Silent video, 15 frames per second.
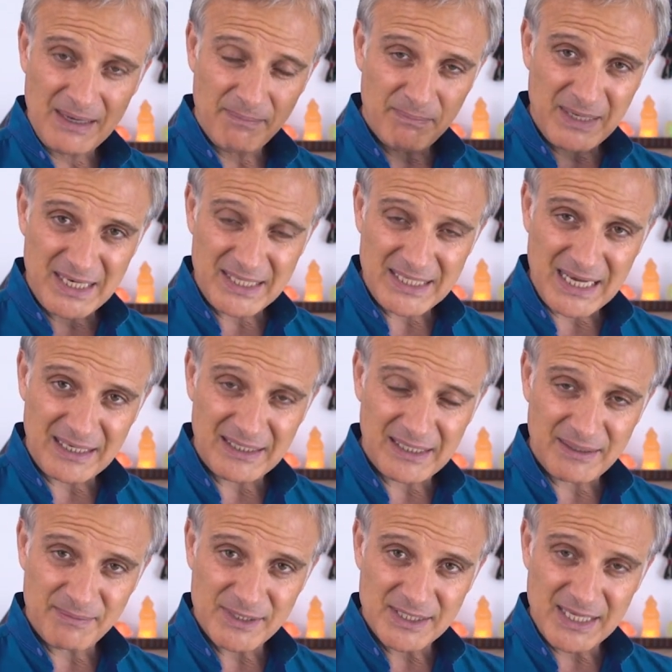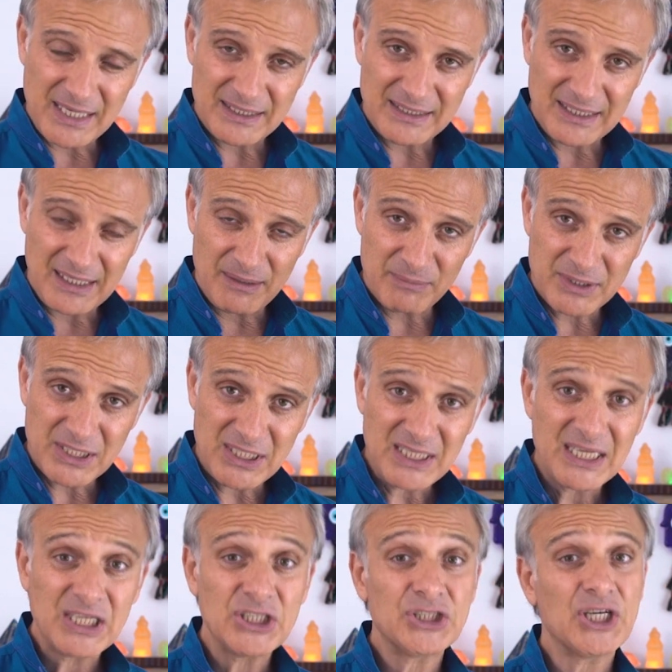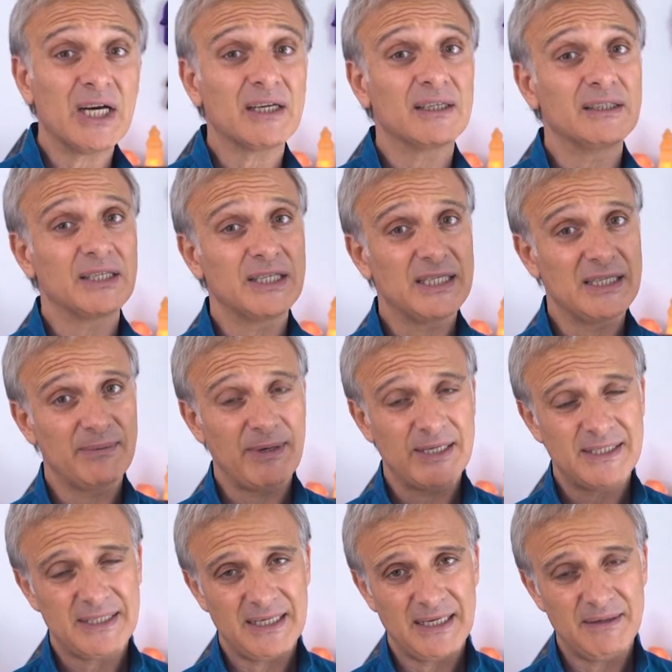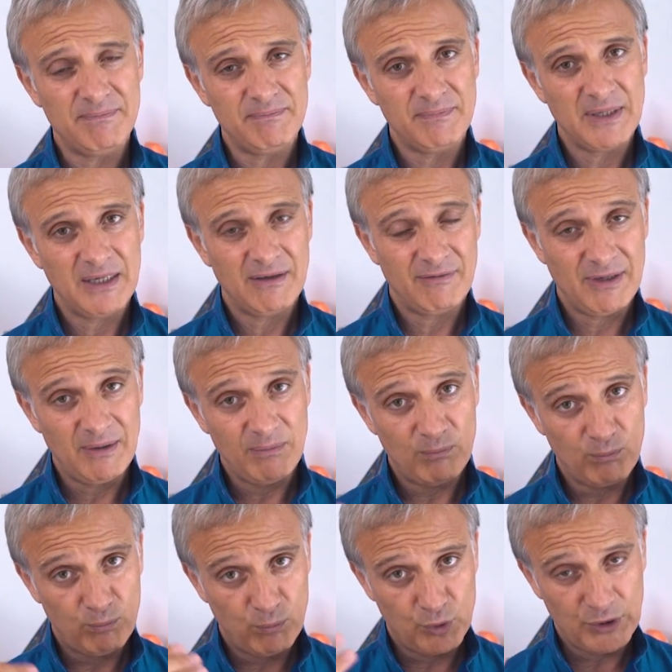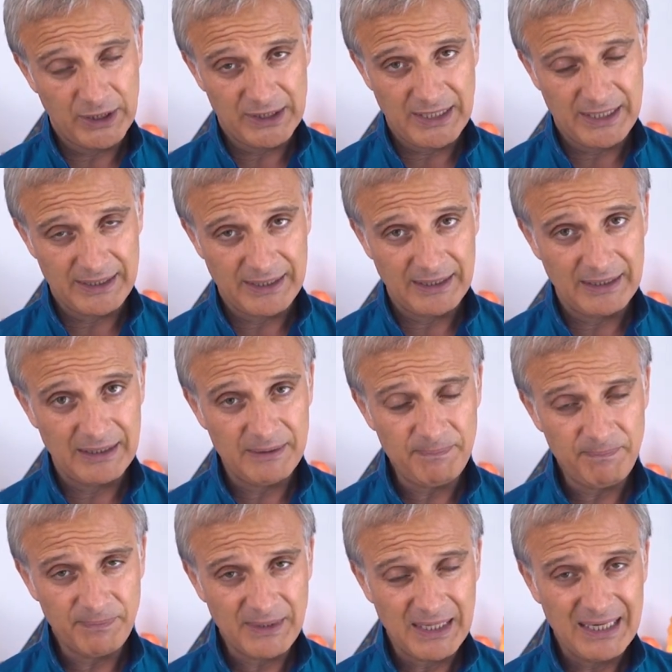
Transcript: Meridyenlerimizden diyelim ki şakraları iyi besleyelim ve bunları dengeleyelim.